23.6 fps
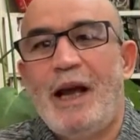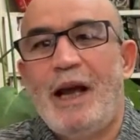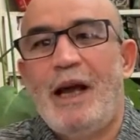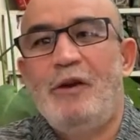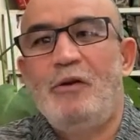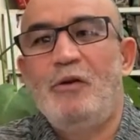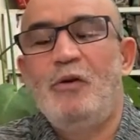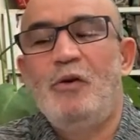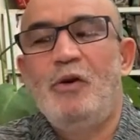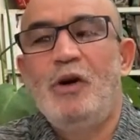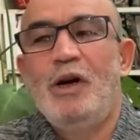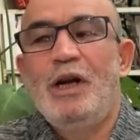
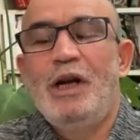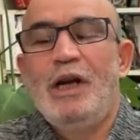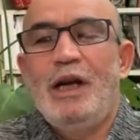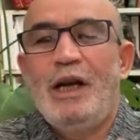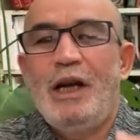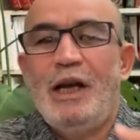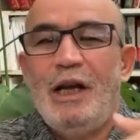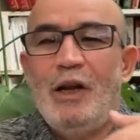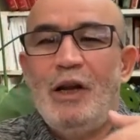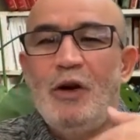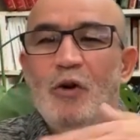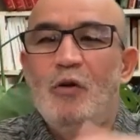كانوا
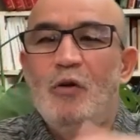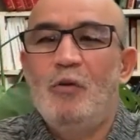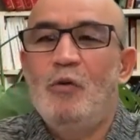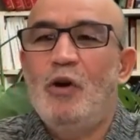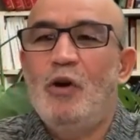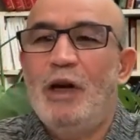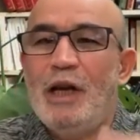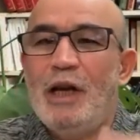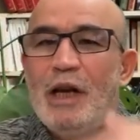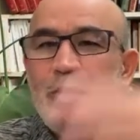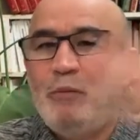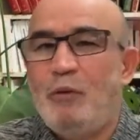
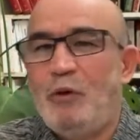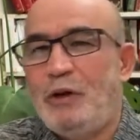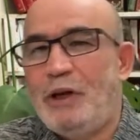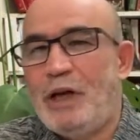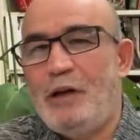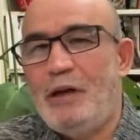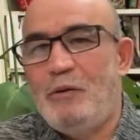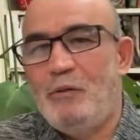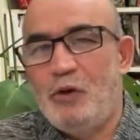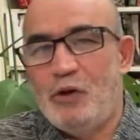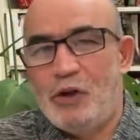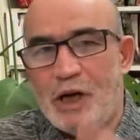يلوموا على
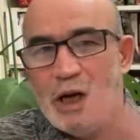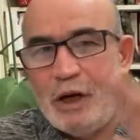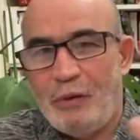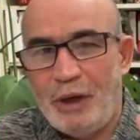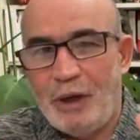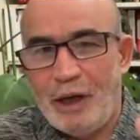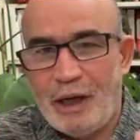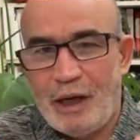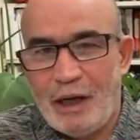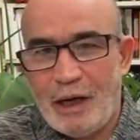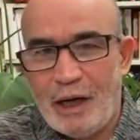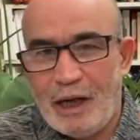البلدان المجاوره